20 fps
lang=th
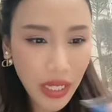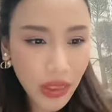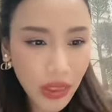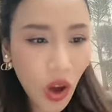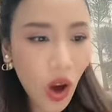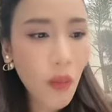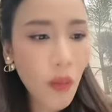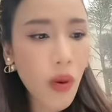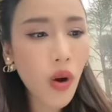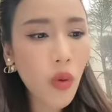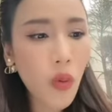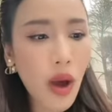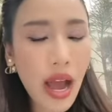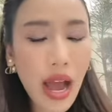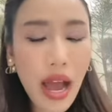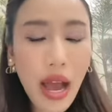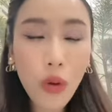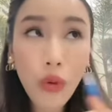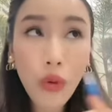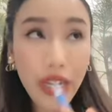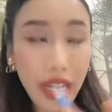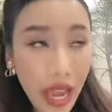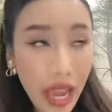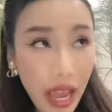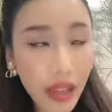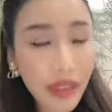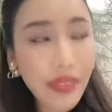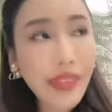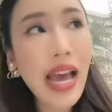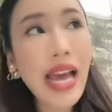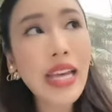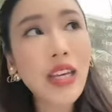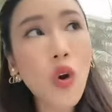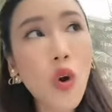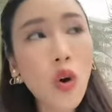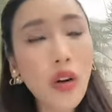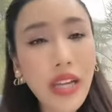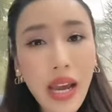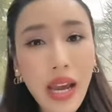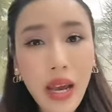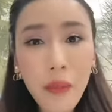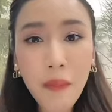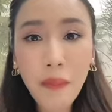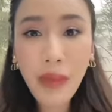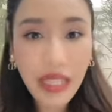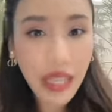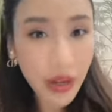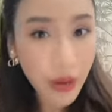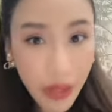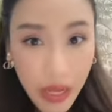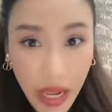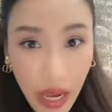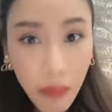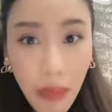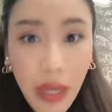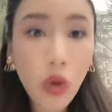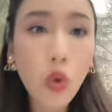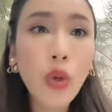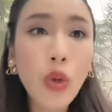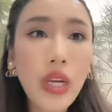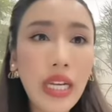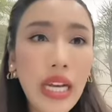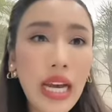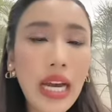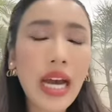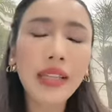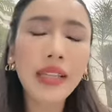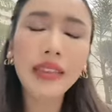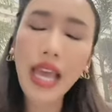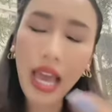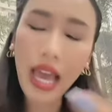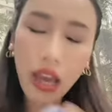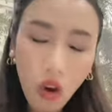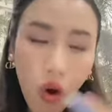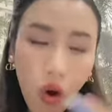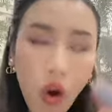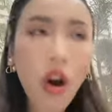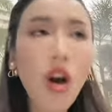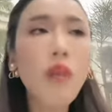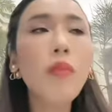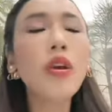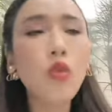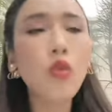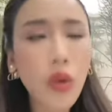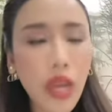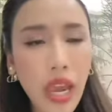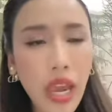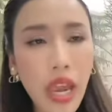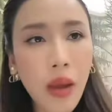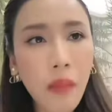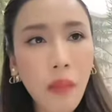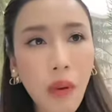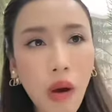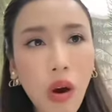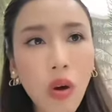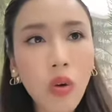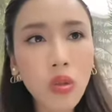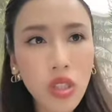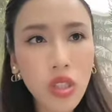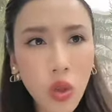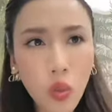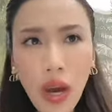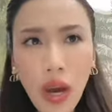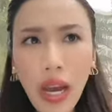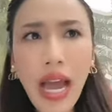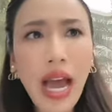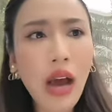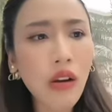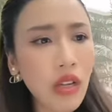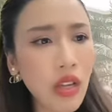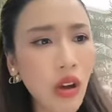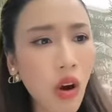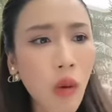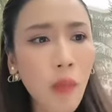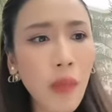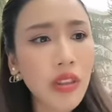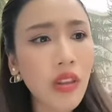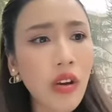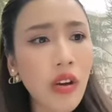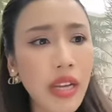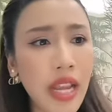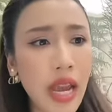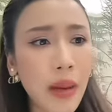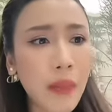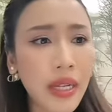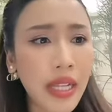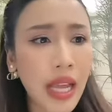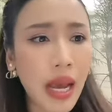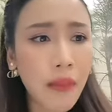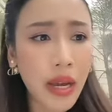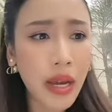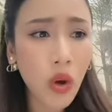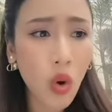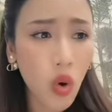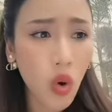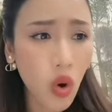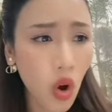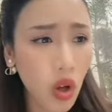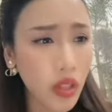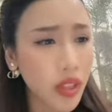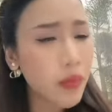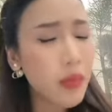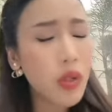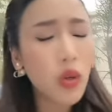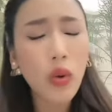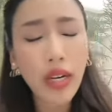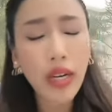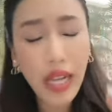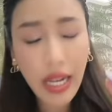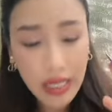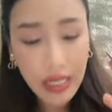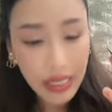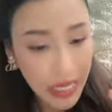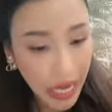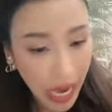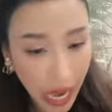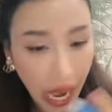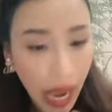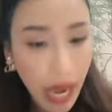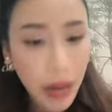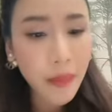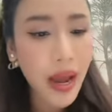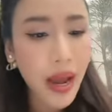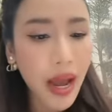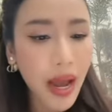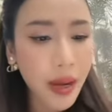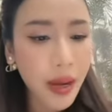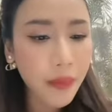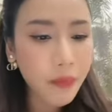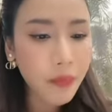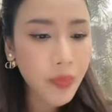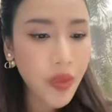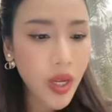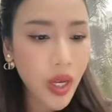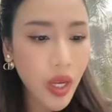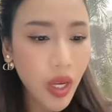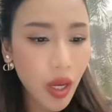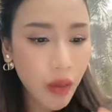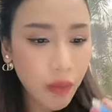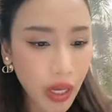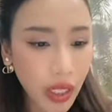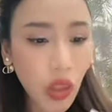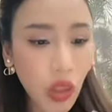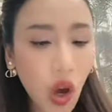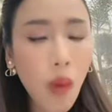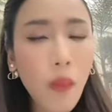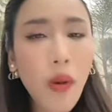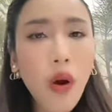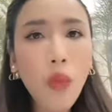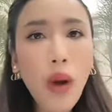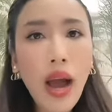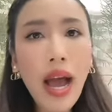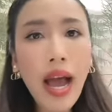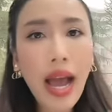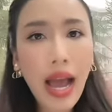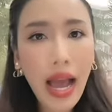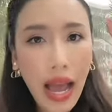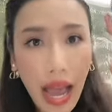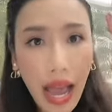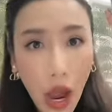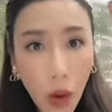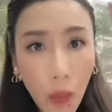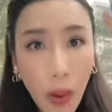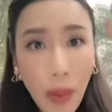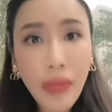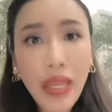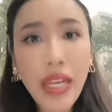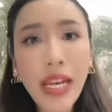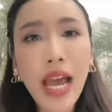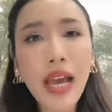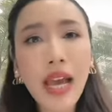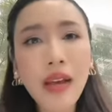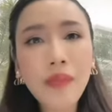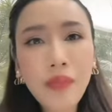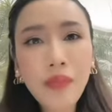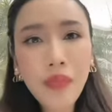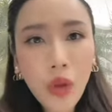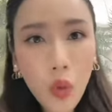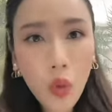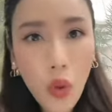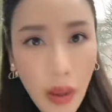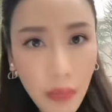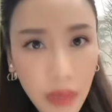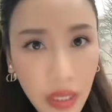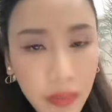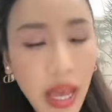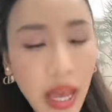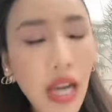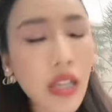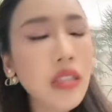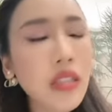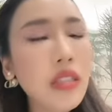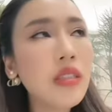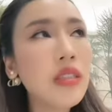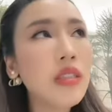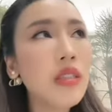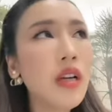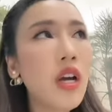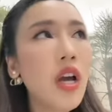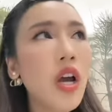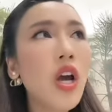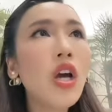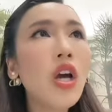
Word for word: บิ๊กต่อบอกว่าวันนี้นายกเนี่ยไม่ได้เรียกไปคุยนะคะแต่ขอเข้าไปคุยเอง เพราะรู้สึกว่าข่าวที่ออกมาตอนนี้มันทำให้องค์กรตำรวจเนี่ยเสียหายมากบิ๊กต่อบอกว่าเอาแบบนี้นะ ความคืบหน้าคือ